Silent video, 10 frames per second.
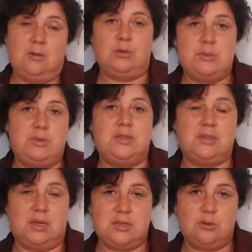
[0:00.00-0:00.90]
У нас была
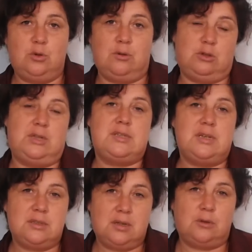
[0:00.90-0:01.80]
такая история вот на
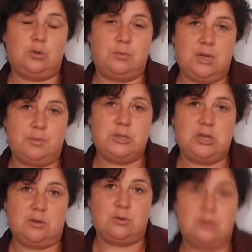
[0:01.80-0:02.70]
сайте, на котором я
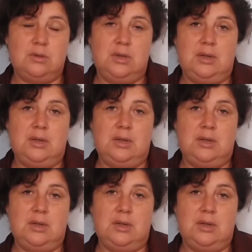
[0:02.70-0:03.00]
общаюсь.